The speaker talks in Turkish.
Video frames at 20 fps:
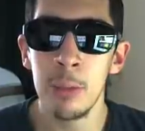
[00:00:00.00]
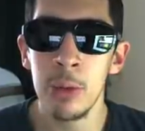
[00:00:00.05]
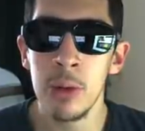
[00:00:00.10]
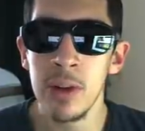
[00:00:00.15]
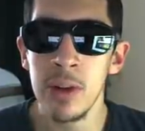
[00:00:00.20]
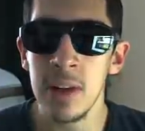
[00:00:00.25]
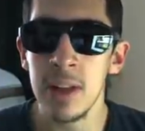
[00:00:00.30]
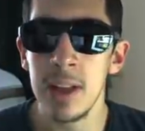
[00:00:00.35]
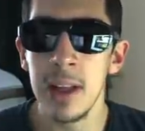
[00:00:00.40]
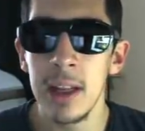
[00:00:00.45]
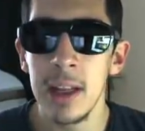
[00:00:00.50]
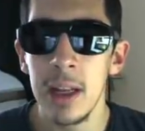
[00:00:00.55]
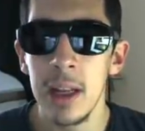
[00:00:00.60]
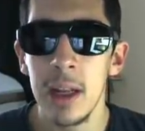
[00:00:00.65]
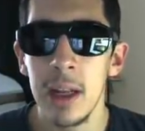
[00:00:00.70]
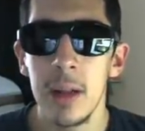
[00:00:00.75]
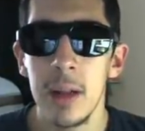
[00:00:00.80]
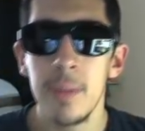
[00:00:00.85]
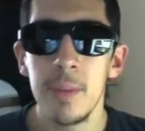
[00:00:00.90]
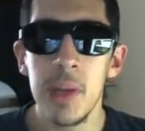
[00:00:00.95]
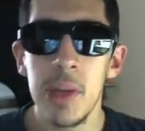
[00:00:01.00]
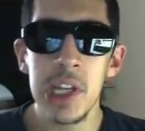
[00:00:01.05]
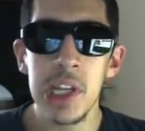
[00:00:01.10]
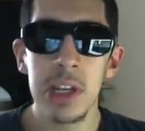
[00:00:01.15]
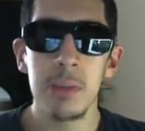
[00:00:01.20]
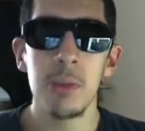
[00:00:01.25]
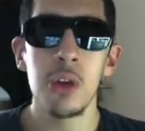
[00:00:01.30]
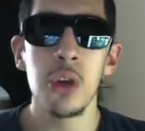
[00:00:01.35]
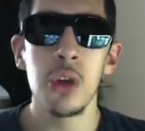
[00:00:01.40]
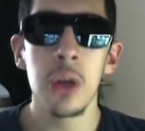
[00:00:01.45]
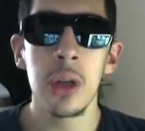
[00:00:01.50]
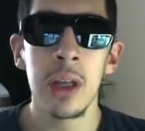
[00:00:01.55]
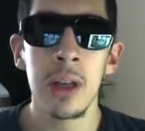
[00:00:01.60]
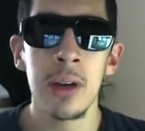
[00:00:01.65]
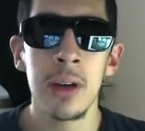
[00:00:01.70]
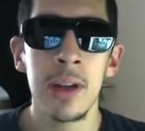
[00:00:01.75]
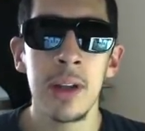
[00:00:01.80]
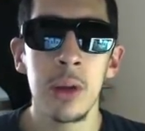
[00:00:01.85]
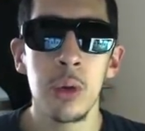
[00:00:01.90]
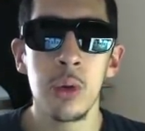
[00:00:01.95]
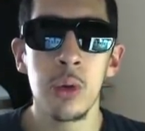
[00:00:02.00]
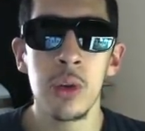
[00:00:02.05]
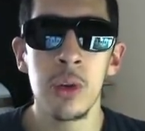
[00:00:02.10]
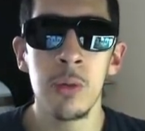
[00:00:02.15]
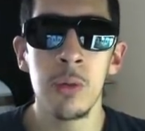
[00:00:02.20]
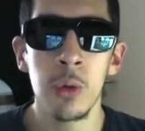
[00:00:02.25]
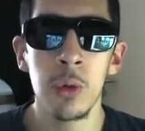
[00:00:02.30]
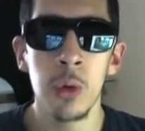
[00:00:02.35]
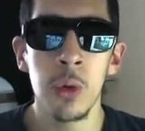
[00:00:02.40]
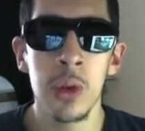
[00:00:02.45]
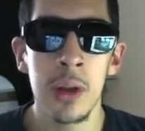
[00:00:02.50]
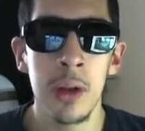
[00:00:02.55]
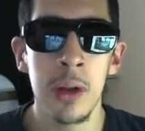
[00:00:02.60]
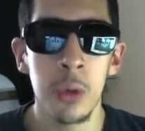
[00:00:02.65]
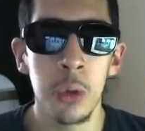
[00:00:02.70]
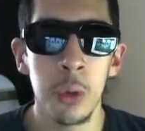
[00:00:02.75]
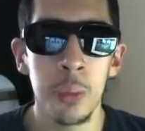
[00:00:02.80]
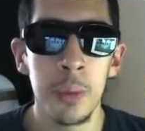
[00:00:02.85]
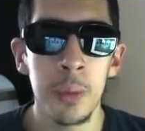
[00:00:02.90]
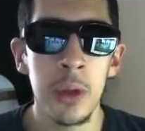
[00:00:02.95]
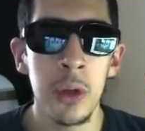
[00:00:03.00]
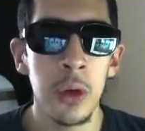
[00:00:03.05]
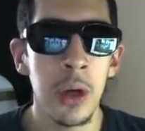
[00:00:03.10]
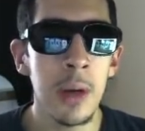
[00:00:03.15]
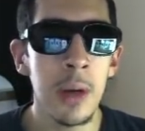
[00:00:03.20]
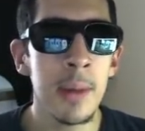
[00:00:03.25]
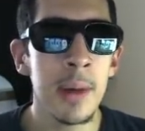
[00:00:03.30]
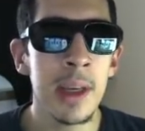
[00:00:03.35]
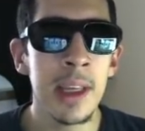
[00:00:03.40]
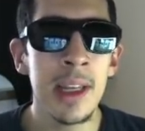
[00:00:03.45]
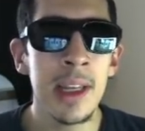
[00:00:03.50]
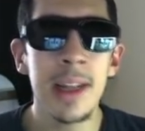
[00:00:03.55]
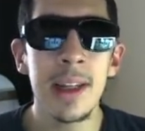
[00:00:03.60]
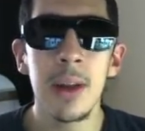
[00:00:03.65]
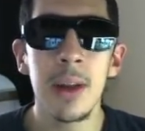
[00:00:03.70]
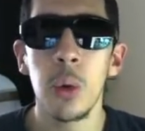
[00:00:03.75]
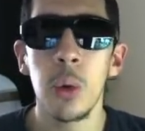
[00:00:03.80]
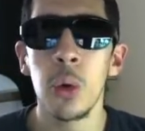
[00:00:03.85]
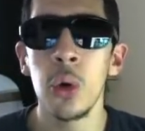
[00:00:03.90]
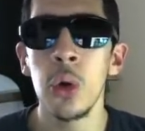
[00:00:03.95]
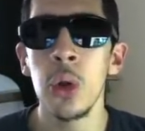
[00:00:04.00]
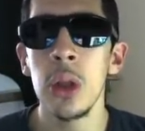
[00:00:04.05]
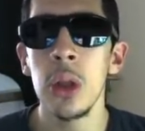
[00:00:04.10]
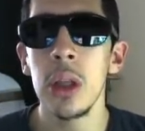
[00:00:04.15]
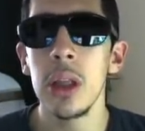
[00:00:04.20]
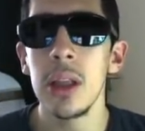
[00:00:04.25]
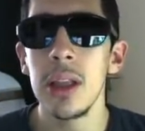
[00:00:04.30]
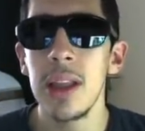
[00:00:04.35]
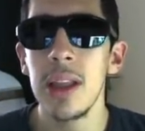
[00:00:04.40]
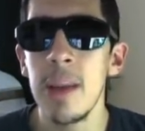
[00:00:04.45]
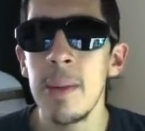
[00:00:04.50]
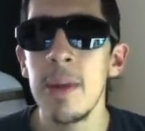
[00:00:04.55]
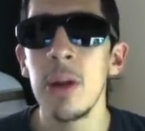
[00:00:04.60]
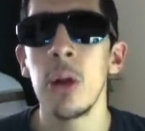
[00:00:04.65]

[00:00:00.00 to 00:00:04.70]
Buna zaten diyecek bir şey yok yani. R9'a vurduğun zaman top giriyor ama yine de oyun temel